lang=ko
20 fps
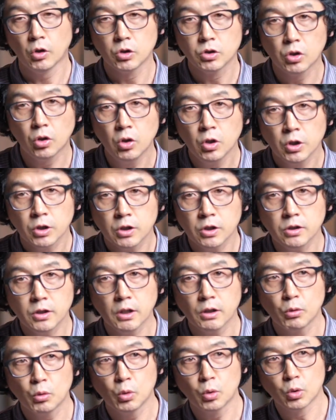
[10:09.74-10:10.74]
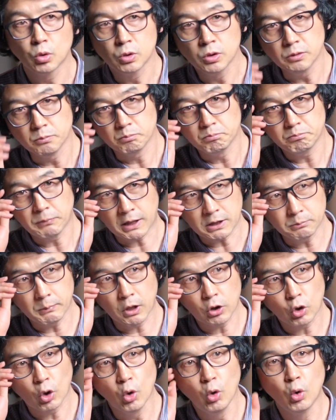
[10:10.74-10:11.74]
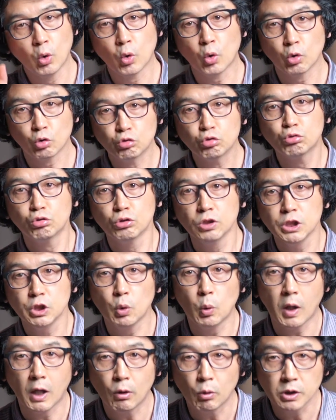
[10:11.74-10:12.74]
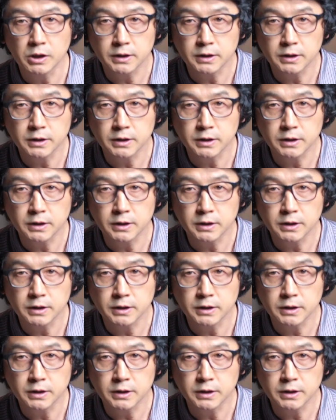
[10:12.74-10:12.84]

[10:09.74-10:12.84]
여기서 키르케고르는 마지막 결론으로 누구를 인용하고